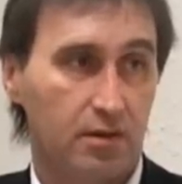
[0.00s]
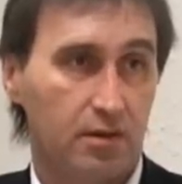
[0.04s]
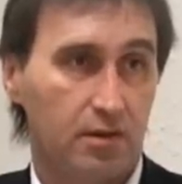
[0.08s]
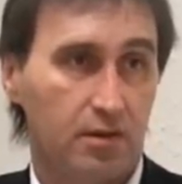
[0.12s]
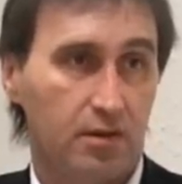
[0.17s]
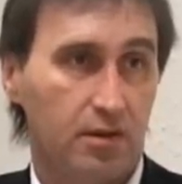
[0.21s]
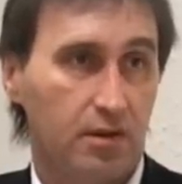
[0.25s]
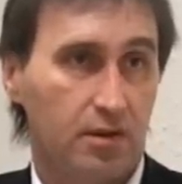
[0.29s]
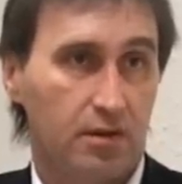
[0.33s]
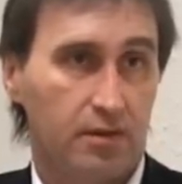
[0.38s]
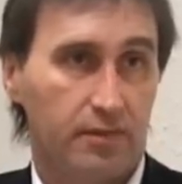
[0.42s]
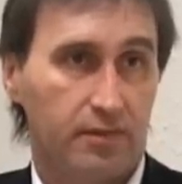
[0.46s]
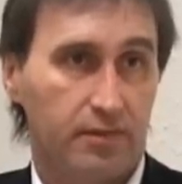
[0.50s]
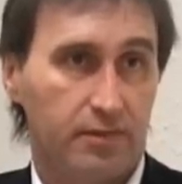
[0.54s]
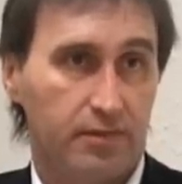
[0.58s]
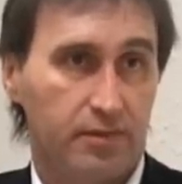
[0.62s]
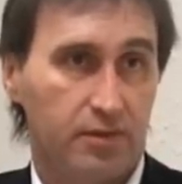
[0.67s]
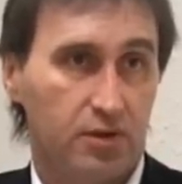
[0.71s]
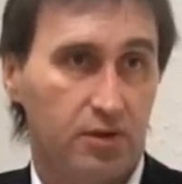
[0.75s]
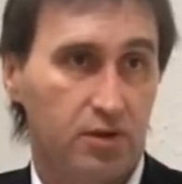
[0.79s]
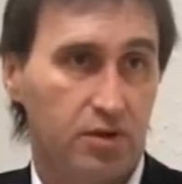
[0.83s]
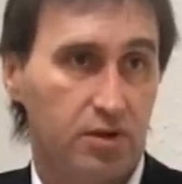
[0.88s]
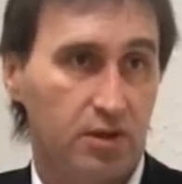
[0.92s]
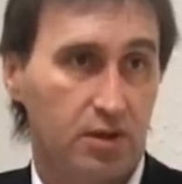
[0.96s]
Да,
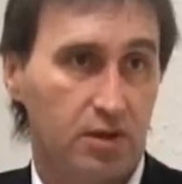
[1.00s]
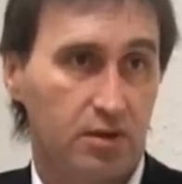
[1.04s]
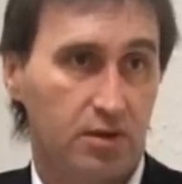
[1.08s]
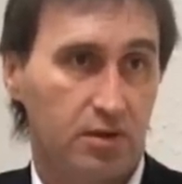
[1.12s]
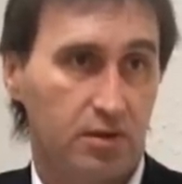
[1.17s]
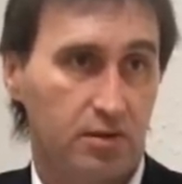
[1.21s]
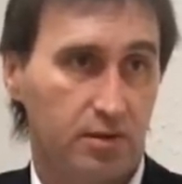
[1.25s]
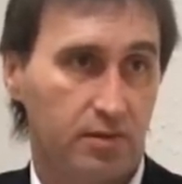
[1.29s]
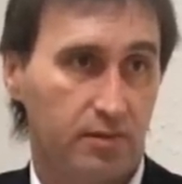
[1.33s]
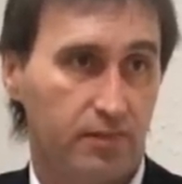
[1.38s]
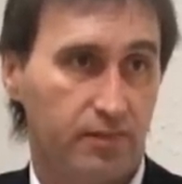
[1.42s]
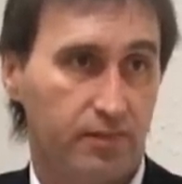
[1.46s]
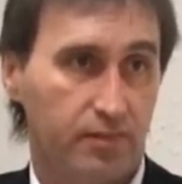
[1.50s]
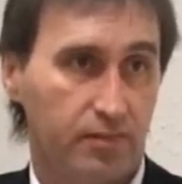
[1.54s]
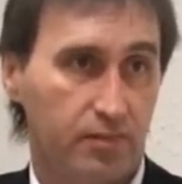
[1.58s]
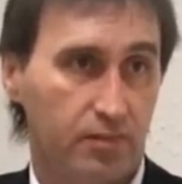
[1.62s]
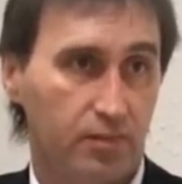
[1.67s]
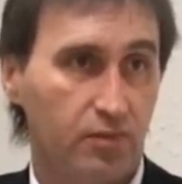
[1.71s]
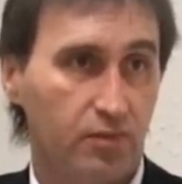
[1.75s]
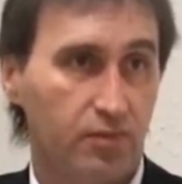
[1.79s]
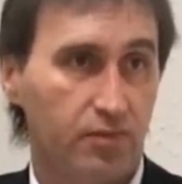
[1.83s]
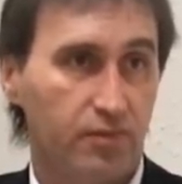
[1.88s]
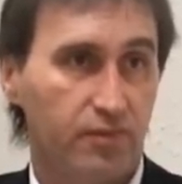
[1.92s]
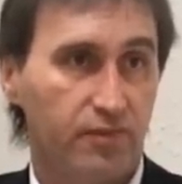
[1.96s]
сейчас
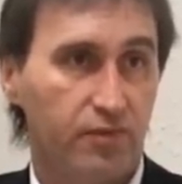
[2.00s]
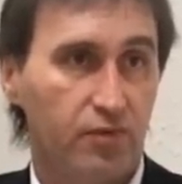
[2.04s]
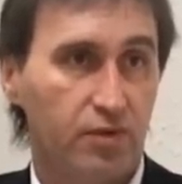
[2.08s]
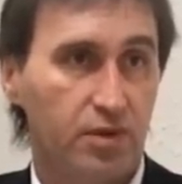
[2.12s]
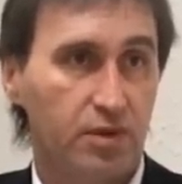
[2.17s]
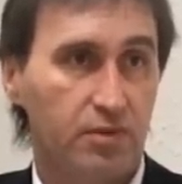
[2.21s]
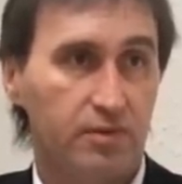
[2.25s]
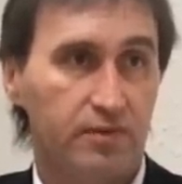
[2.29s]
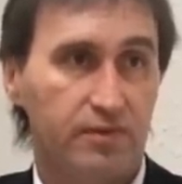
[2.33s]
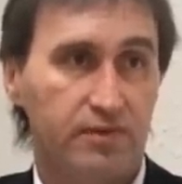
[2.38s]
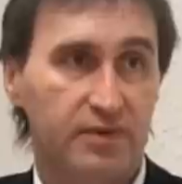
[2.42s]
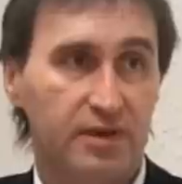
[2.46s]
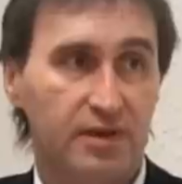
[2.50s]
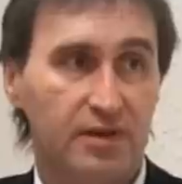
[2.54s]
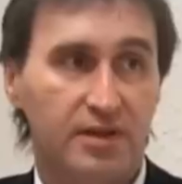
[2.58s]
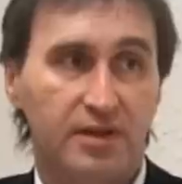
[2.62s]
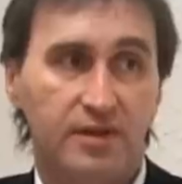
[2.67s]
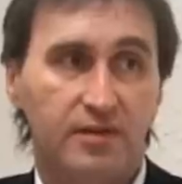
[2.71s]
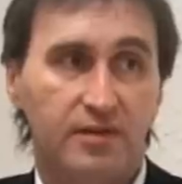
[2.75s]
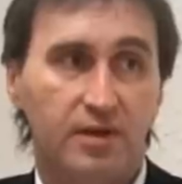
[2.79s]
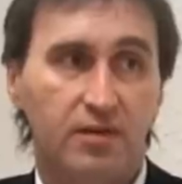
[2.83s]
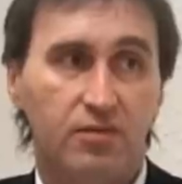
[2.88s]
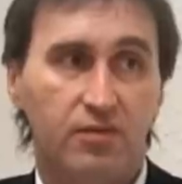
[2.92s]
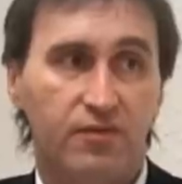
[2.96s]
ну, входим в так
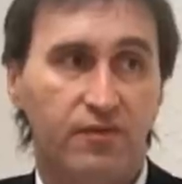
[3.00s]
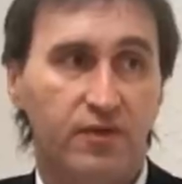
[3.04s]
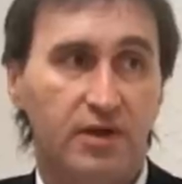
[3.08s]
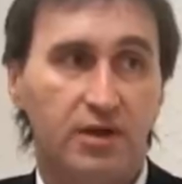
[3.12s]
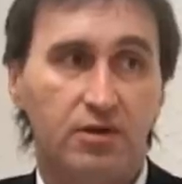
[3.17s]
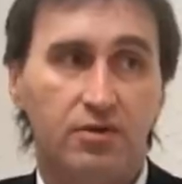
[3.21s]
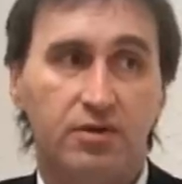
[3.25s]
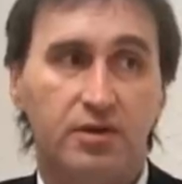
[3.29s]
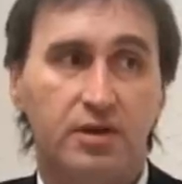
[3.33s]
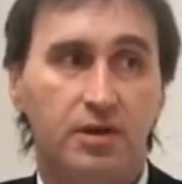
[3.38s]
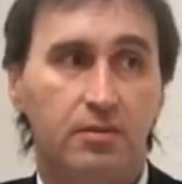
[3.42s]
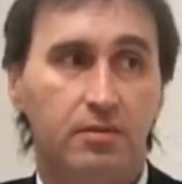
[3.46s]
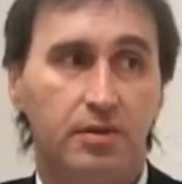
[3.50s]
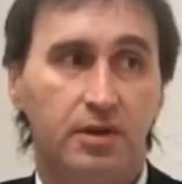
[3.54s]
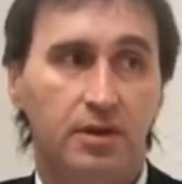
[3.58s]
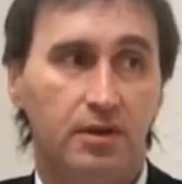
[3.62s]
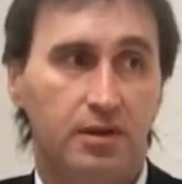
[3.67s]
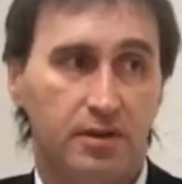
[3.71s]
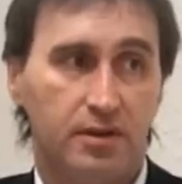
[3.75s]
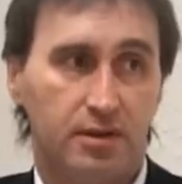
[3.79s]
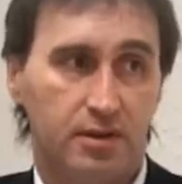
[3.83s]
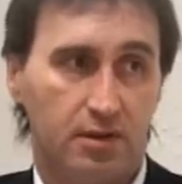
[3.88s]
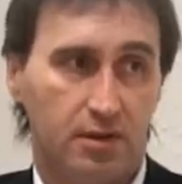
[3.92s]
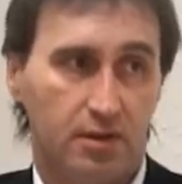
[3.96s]
называемую фазу
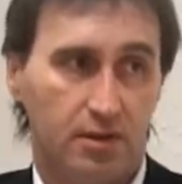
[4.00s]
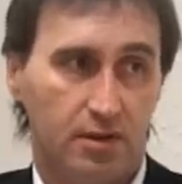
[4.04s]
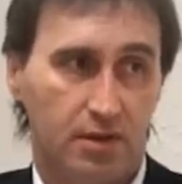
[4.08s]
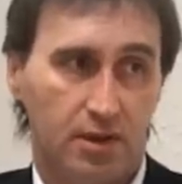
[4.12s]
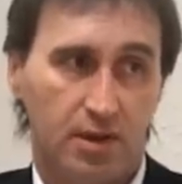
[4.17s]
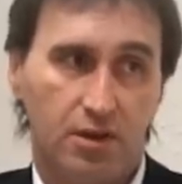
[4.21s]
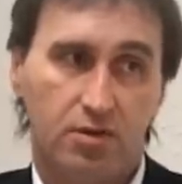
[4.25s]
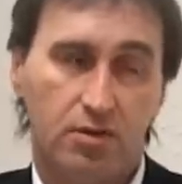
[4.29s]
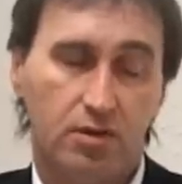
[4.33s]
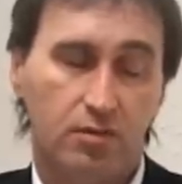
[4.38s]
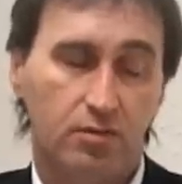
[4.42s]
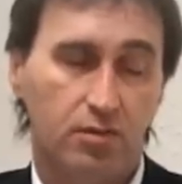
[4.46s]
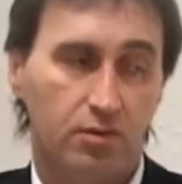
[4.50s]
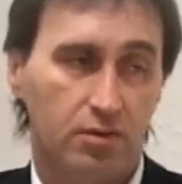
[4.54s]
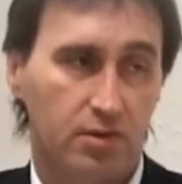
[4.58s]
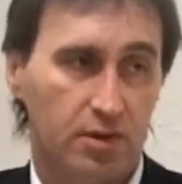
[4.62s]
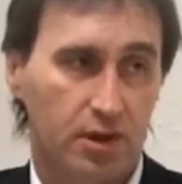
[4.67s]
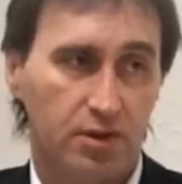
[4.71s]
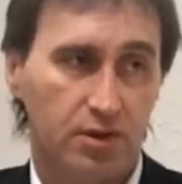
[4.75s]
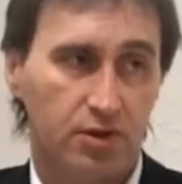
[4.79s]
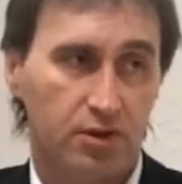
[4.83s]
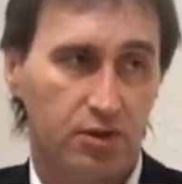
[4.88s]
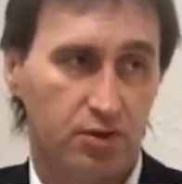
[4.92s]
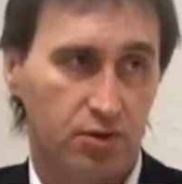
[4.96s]
стабильности. Так что будет
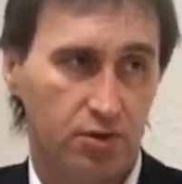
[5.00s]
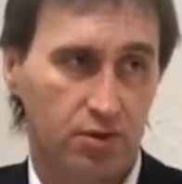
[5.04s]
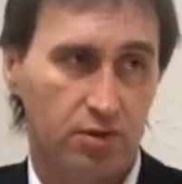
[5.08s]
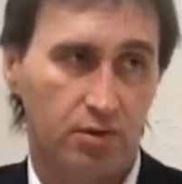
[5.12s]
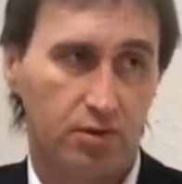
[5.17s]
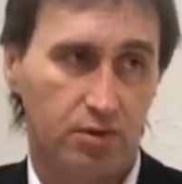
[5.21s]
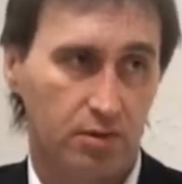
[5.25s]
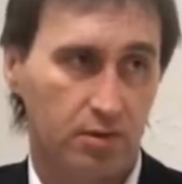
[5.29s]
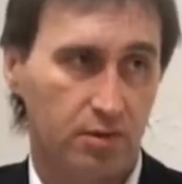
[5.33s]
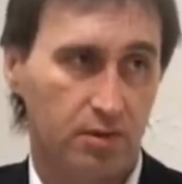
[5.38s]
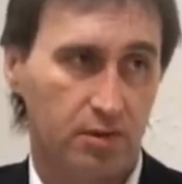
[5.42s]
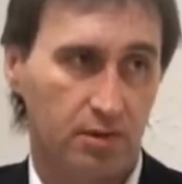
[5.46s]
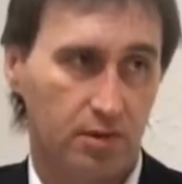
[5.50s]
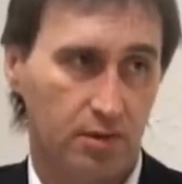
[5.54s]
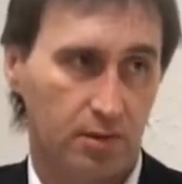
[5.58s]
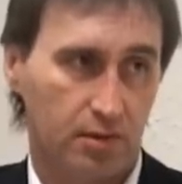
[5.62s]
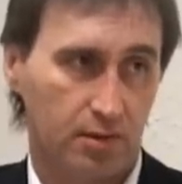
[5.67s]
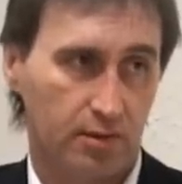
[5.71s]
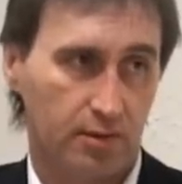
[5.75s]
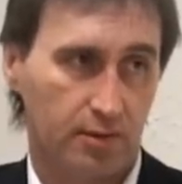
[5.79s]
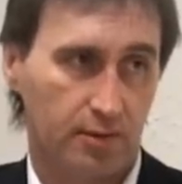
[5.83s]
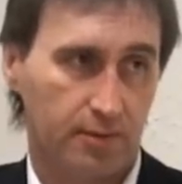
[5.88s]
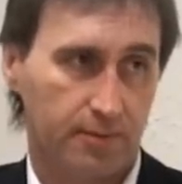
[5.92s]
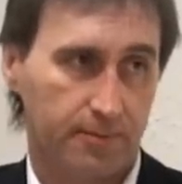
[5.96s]
дальше, еще никто не
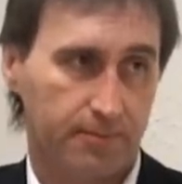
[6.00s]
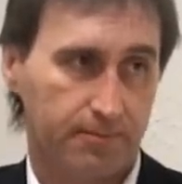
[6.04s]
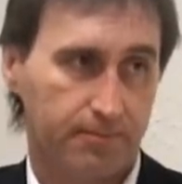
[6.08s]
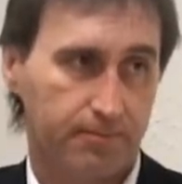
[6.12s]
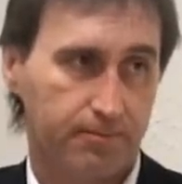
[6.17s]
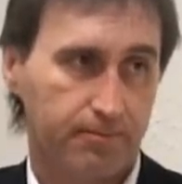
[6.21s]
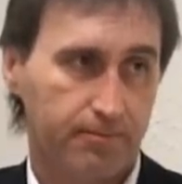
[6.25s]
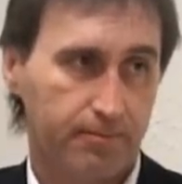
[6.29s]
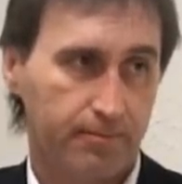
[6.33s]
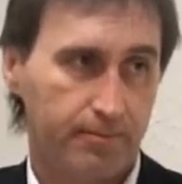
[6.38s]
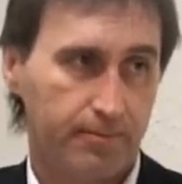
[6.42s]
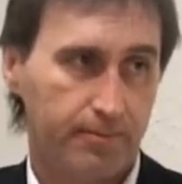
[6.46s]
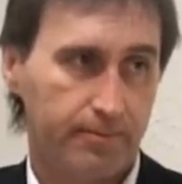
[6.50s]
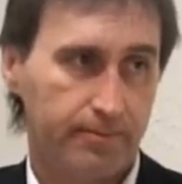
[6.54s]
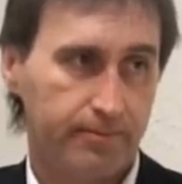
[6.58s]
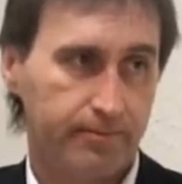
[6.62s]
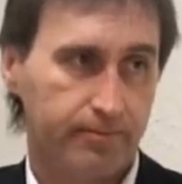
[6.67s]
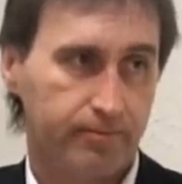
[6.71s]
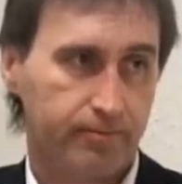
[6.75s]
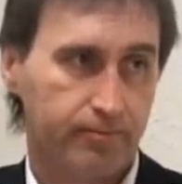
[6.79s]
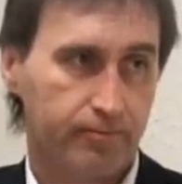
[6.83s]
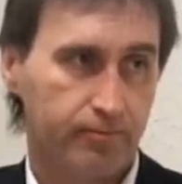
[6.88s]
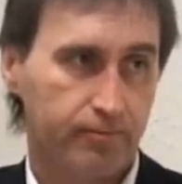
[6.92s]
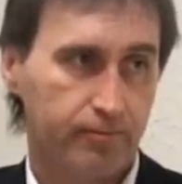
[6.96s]
знает.
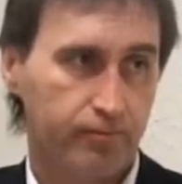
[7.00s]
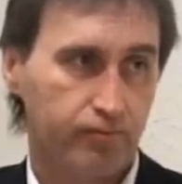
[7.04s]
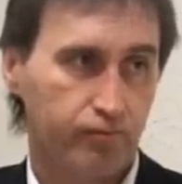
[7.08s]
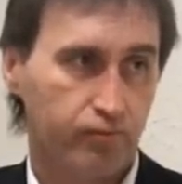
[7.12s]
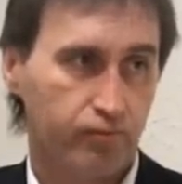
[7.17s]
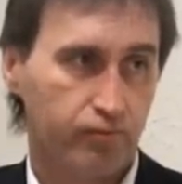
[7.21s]
Ну, вы, вы